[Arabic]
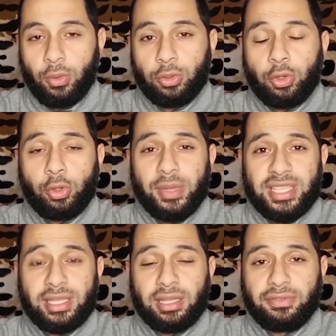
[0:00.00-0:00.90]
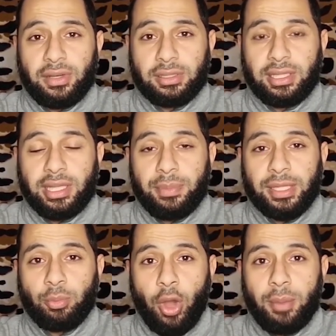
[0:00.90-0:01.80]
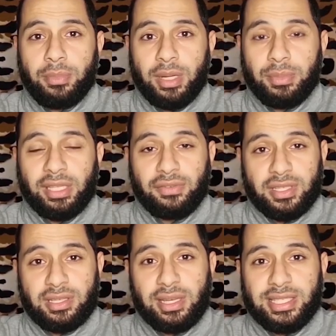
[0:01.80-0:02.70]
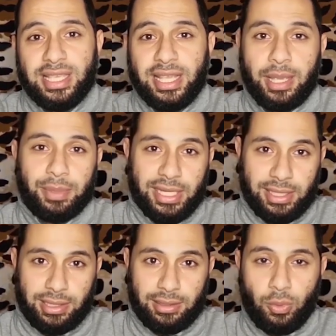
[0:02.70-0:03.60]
والكركم يا سيدي الفاضل نبات معمر من الفصيله الزنجبيليه